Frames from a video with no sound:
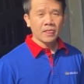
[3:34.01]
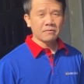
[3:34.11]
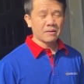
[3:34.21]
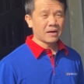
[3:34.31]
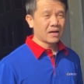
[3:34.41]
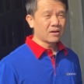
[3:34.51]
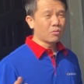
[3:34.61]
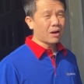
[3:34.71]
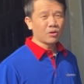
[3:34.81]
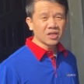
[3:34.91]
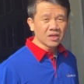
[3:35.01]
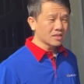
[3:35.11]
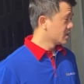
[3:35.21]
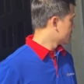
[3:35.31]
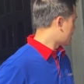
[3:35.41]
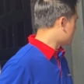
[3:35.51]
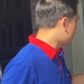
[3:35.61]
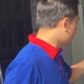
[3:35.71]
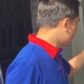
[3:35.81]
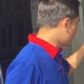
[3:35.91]
và cũng không có nước thì
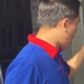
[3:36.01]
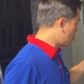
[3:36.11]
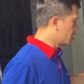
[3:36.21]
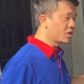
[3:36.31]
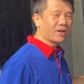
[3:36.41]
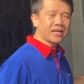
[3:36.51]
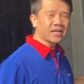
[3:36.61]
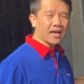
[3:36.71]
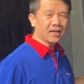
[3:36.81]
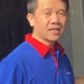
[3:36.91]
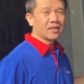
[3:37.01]
mình đổ nước vô đây sẵn